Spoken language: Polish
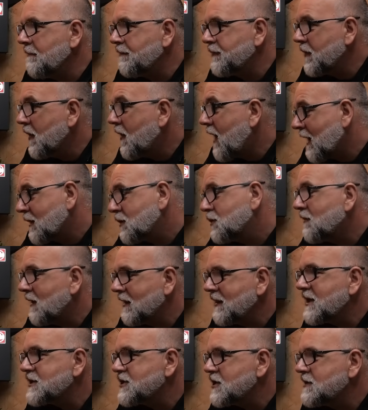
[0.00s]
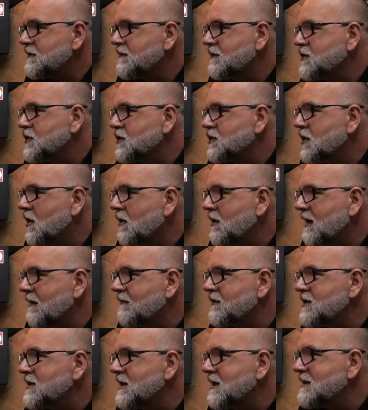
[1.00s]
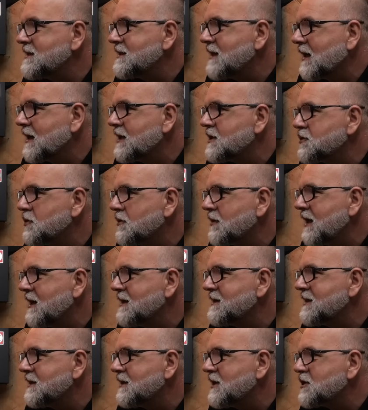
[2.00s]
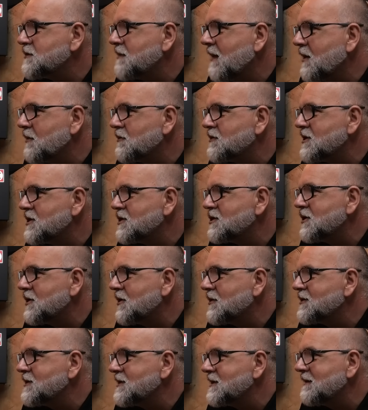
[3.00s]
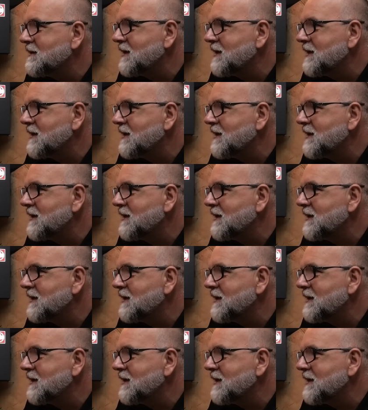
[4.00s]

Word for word: No, aktualna rzeczywistość geograficzna jest taka, że Ukraińcy też mają część Rosji,